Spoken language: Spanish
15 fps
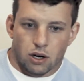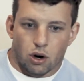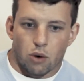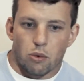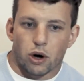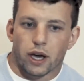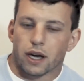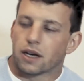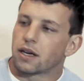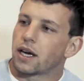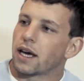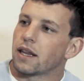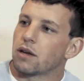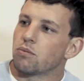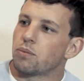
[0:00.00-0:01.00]
como que,
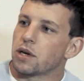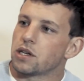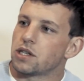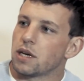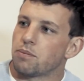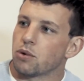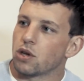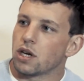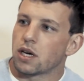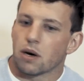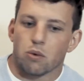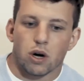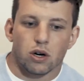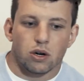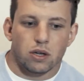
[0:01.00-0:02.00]
de un principio dije,
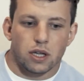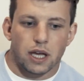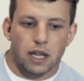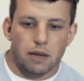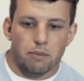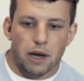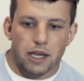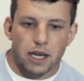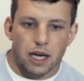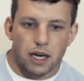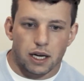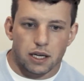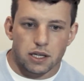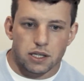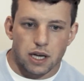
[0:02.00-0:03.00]
bueno, el día de
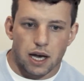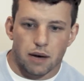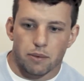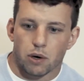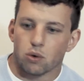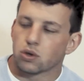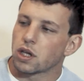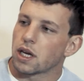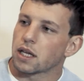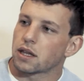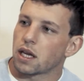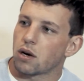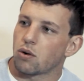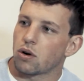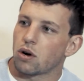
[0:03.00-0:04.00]
mañana quizá me gustaría
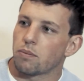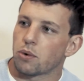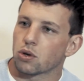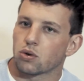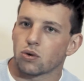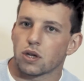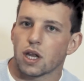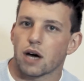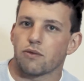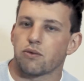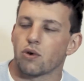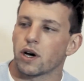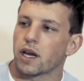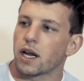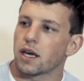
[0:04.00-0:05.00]
tener una oportunidad
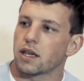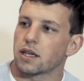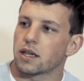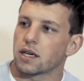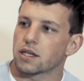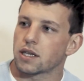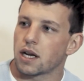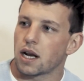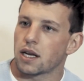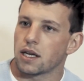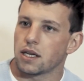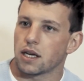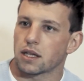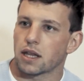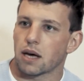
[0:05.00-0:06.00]
afuera y de tercera
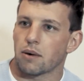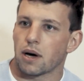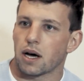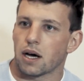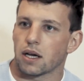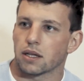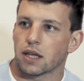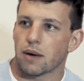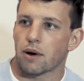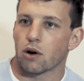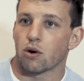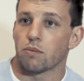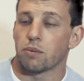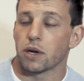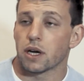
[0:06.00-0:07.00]
línea estaba, estaba
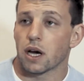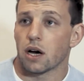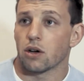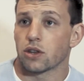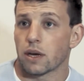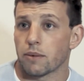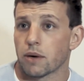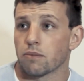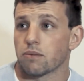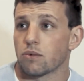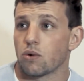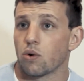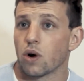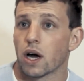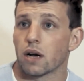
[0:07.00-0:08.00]
complicado, también
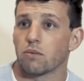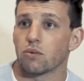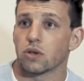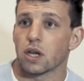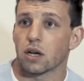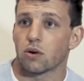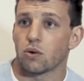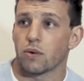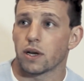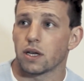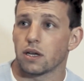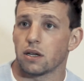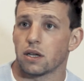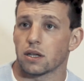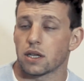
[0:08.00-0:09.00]
jugar el Mundial
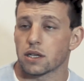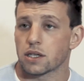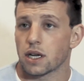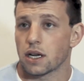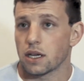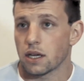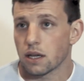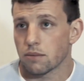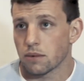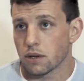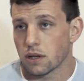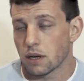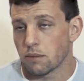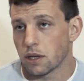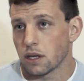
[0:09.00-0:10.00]
Juvenil y de tercera línea
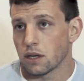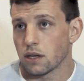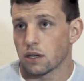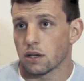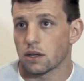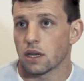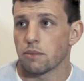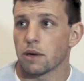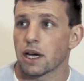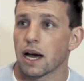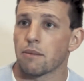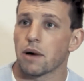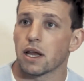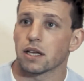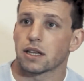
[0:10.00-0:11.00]
de mi,
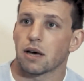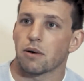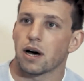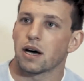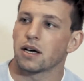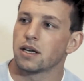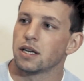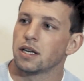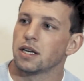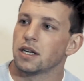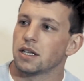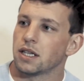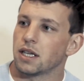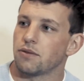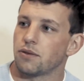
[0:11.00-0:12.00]
camada estaba
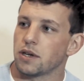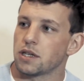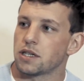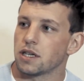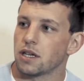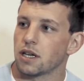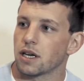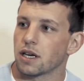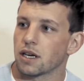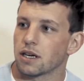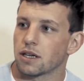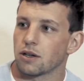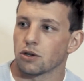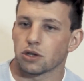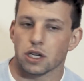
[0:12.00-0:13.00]
difícil, Las
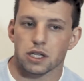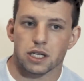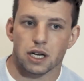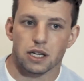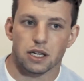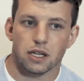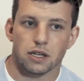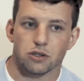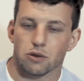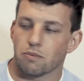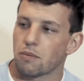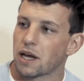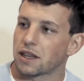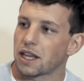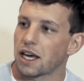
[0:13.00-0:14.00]
eh, los terceras líneas
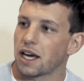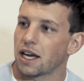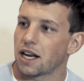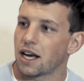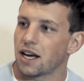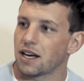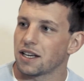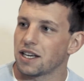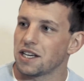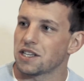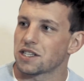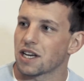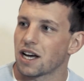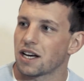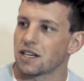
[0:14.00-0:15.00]
son Matera,
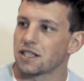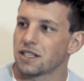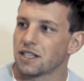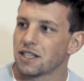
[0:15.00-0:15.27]
Isa,